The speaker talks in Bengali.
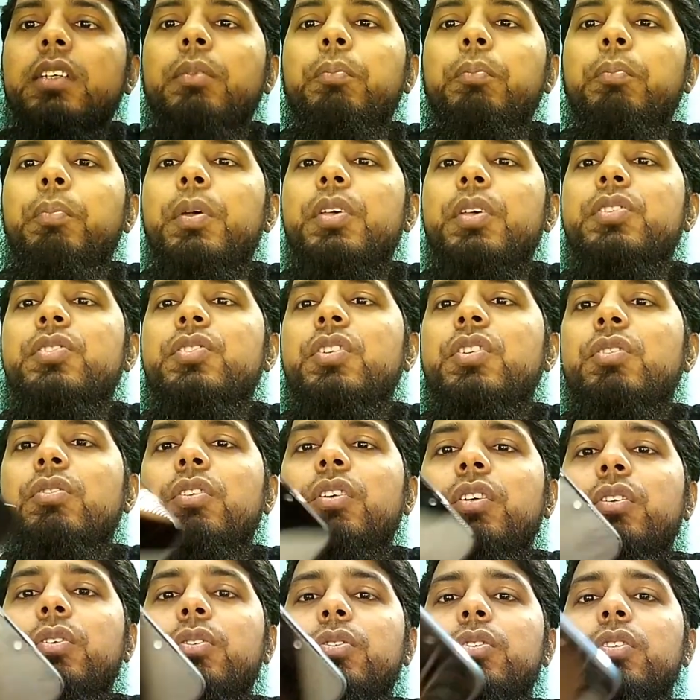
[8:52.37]
একটা বেস্ট
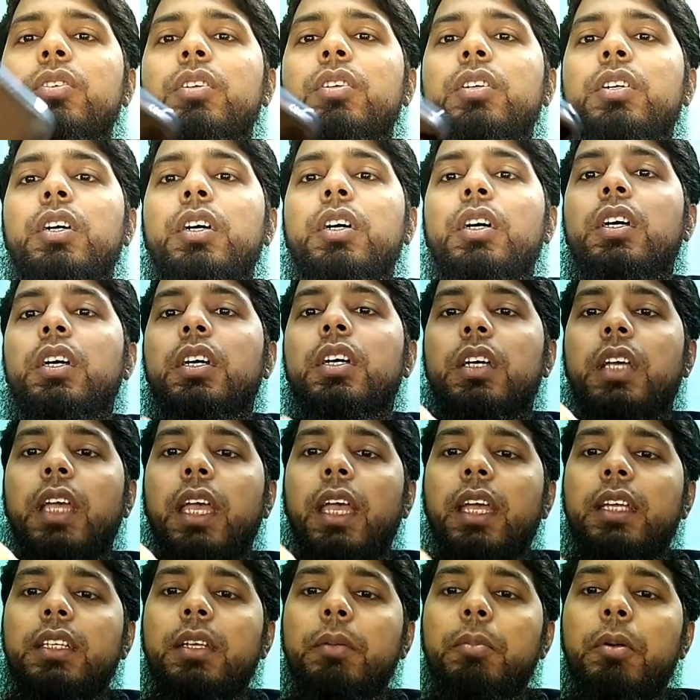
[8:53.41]
ইউনিট হতো
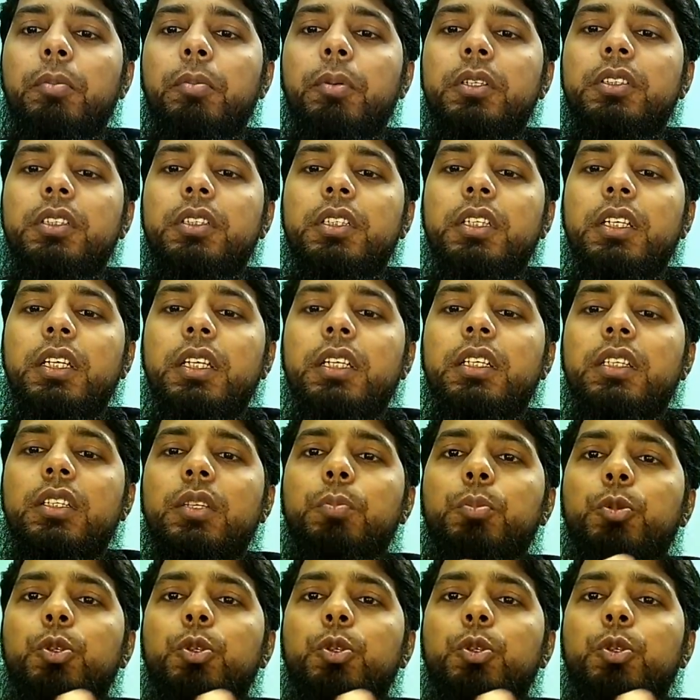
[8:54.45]
একটা ব্যাপার যেটা এটাতে